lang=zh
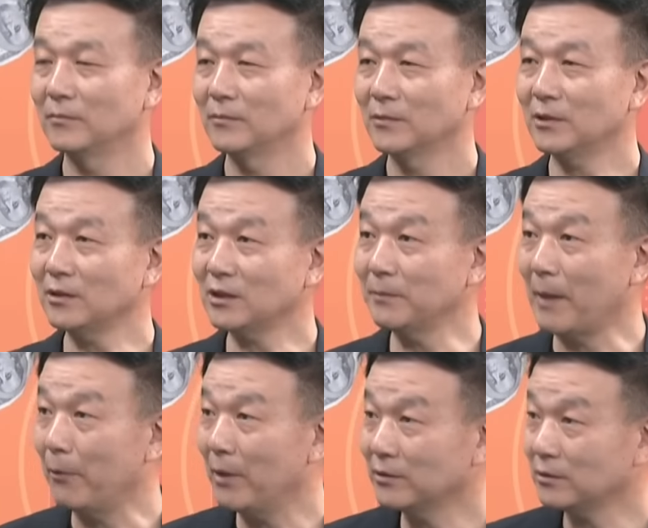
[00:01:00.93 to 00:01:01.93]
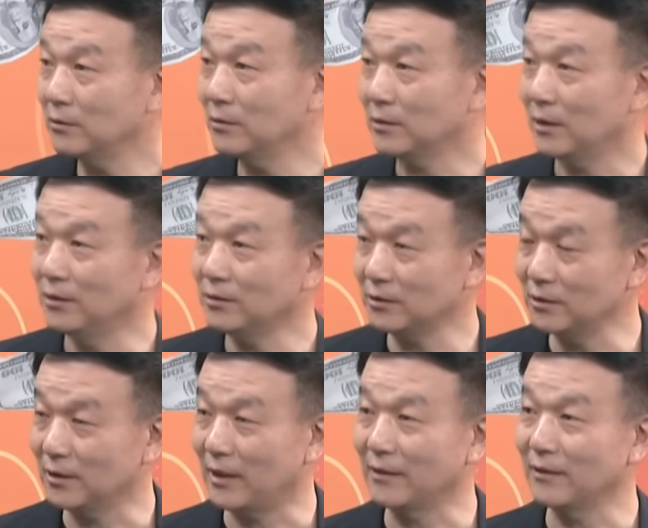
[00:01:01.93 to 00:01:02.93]
这四百万是陈志
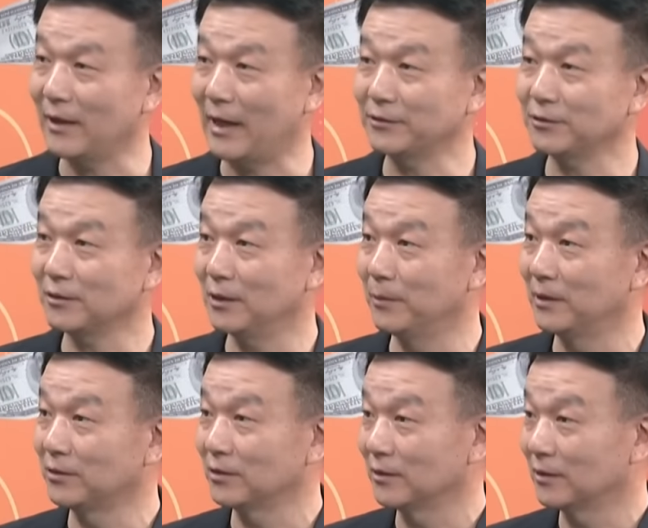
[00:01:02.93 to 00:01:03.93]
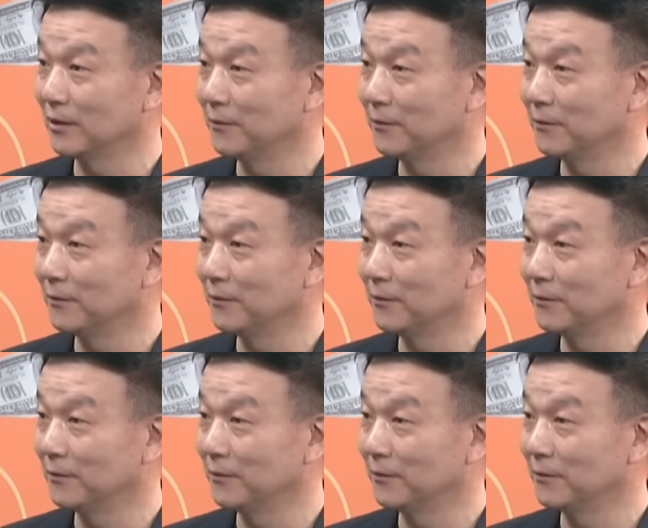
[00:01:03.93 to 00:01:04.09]
涵的还是柯文哲的？不是，